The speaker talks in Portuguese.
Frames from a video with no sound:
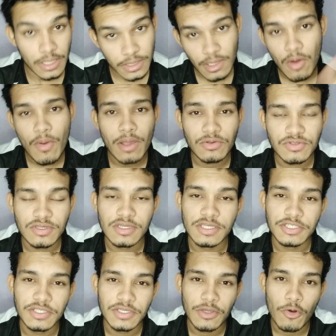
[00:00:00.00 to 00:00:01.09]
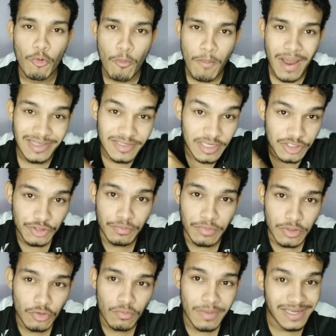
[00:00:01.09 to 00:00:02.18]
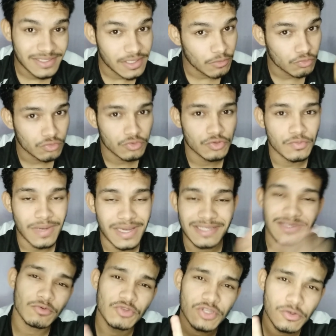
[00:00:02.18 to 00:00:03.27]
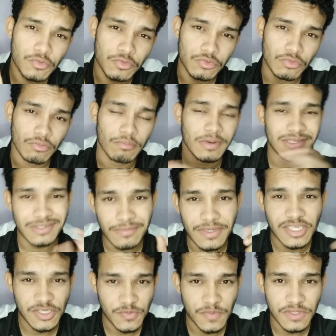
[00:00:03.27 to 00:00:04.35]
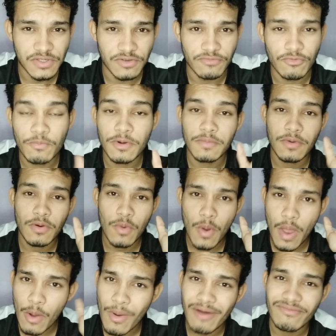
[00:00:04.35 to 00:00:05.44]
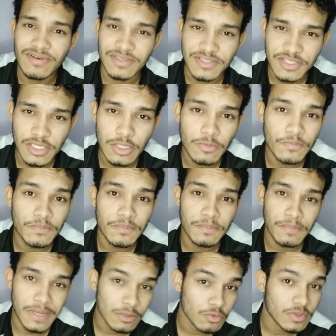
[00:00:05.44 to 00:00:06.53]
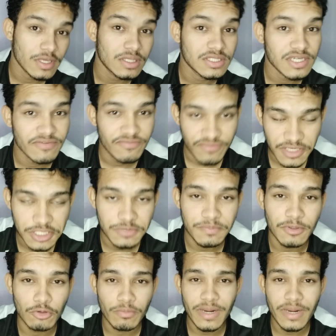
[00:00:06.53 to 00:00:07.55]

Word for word: Não é o ciclista que eu mais admiro, mas é um dos mais. É o segundo, para ser mais específico. O primeiro é o Avancini, pelo que ele já fez pelo